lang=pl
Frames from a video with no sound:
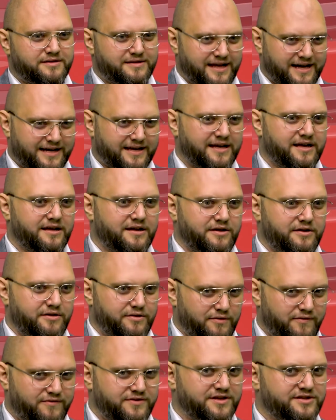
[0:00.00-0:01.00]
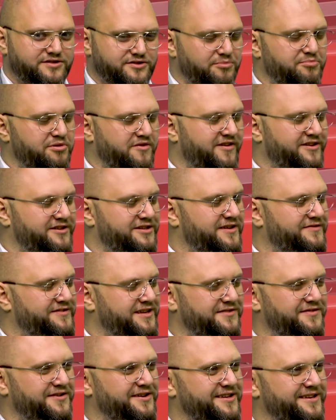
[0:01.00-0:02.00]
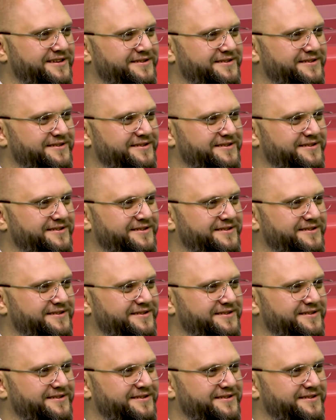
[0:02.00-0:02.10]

takie również są prowadzone w tej chwili.